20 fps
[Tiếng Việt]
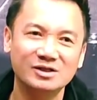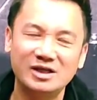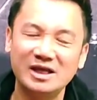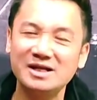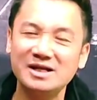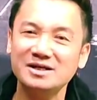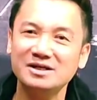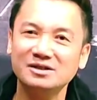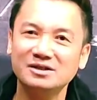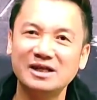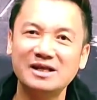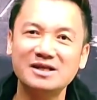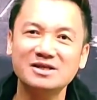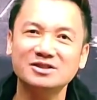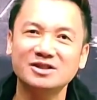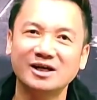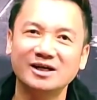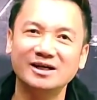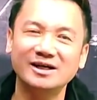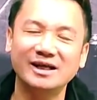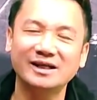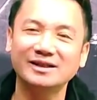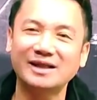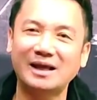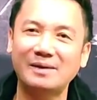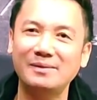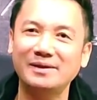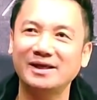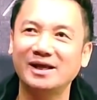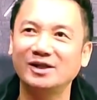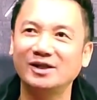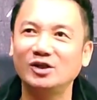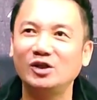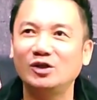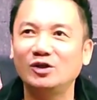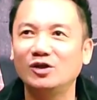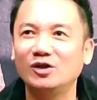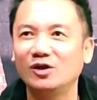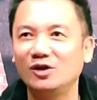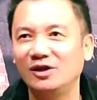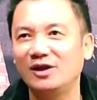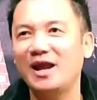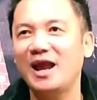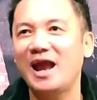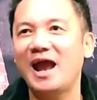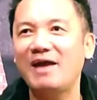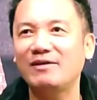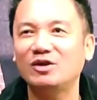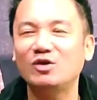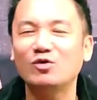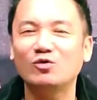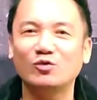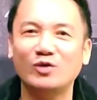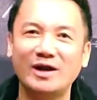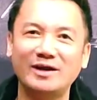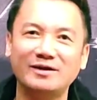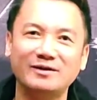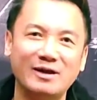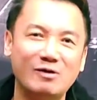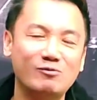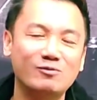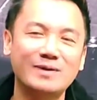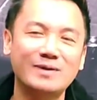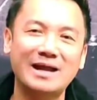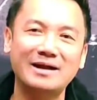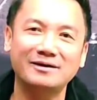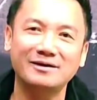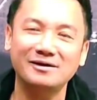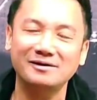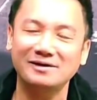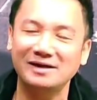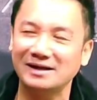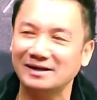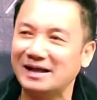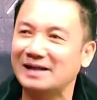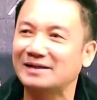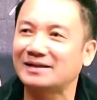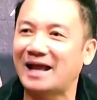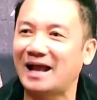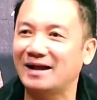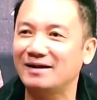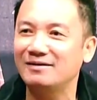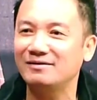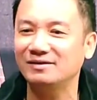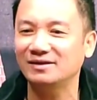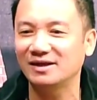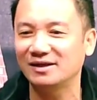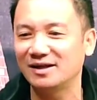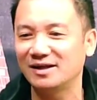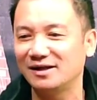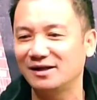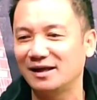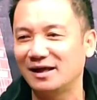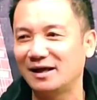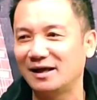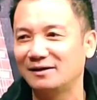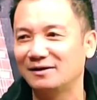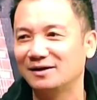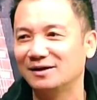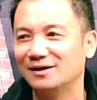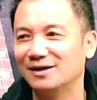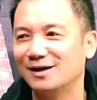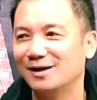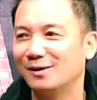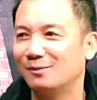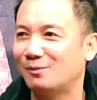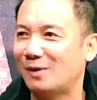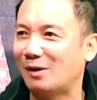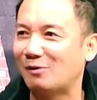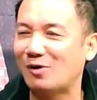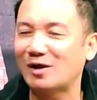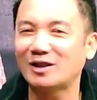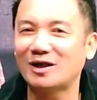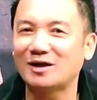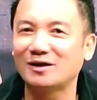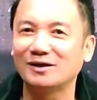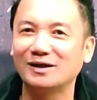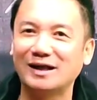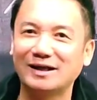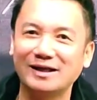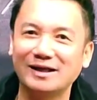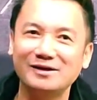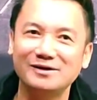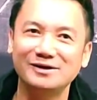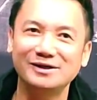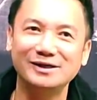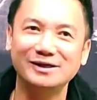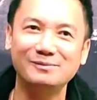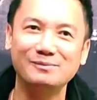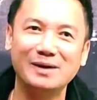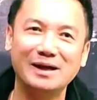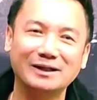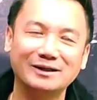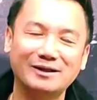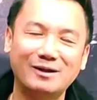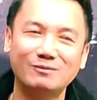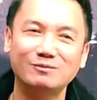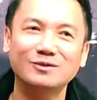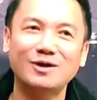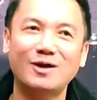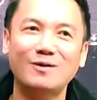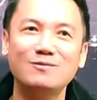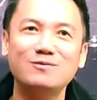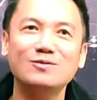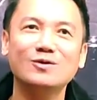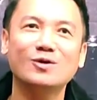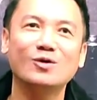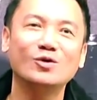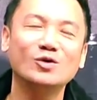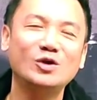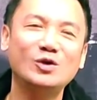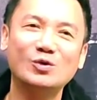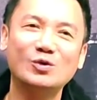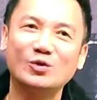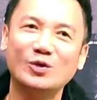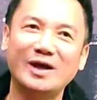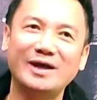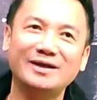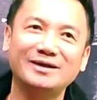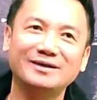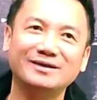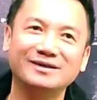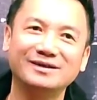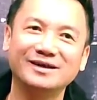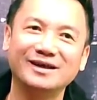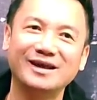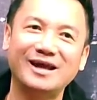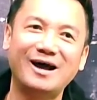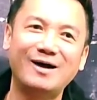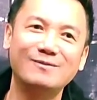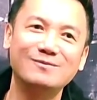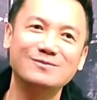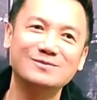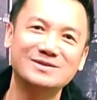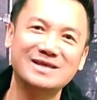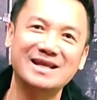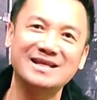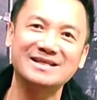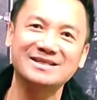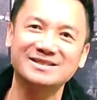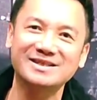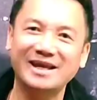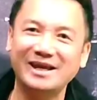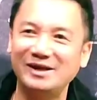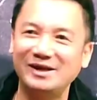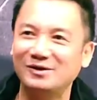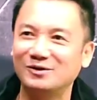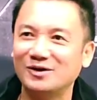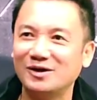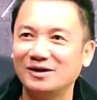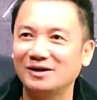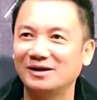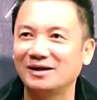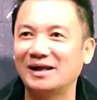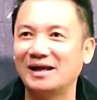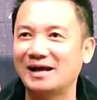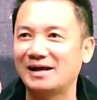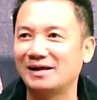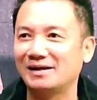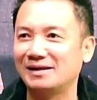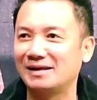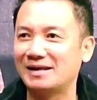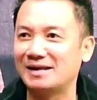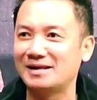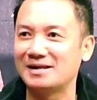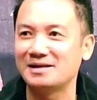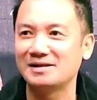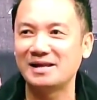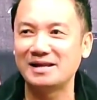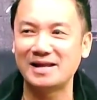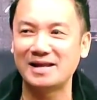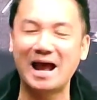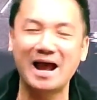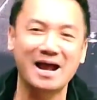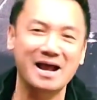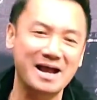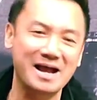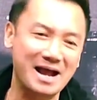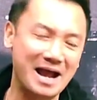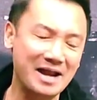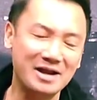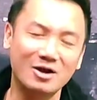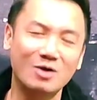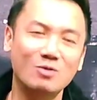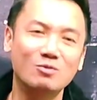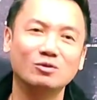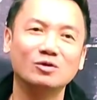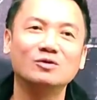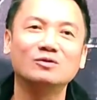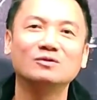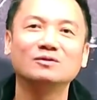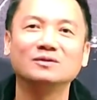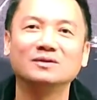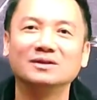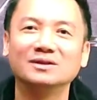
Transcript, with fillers: chiến chiến sự hiện tại bây giờ nga ukraine cũng đang rất là căng thẳng cho nên là mà quả thật là cái người mà tổng thống của ukraine là ông zelensky rất là là, là, là anh hùng luôn